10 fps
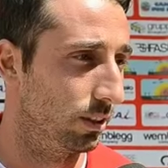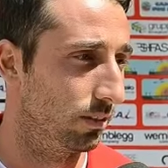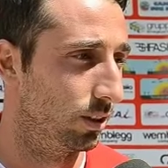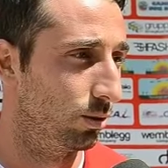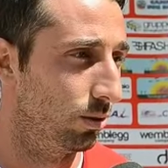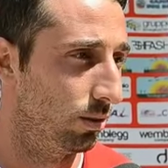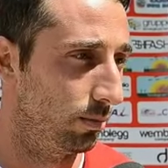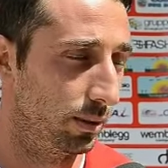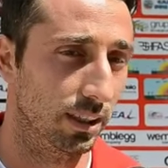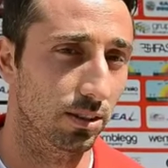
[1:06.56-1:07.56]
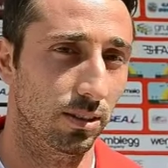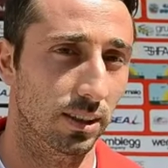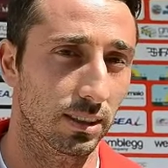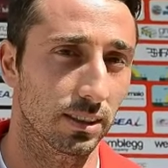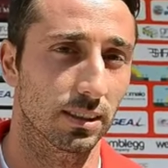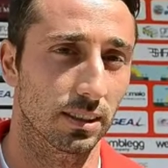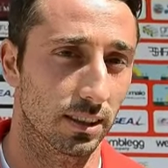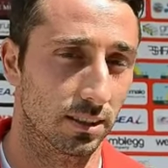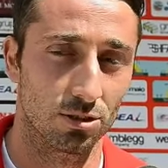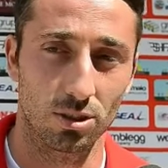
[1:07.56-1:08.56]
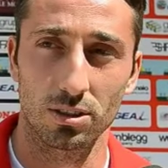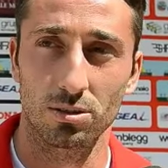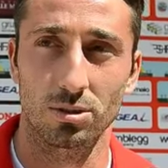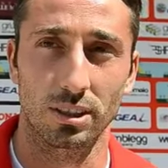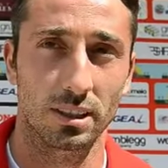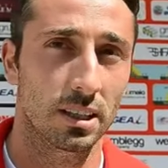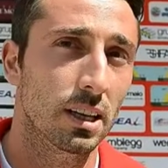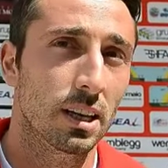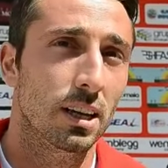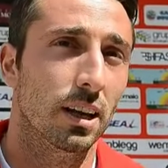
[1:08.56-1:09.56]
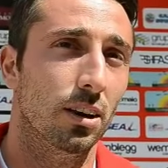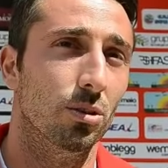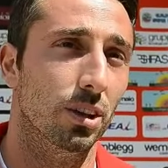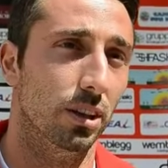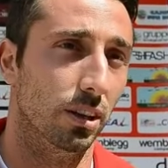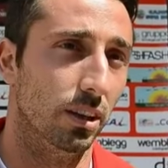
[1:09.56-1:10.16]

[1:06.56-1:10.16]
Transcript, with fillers: arrivato Padovan, altri giocatori e noi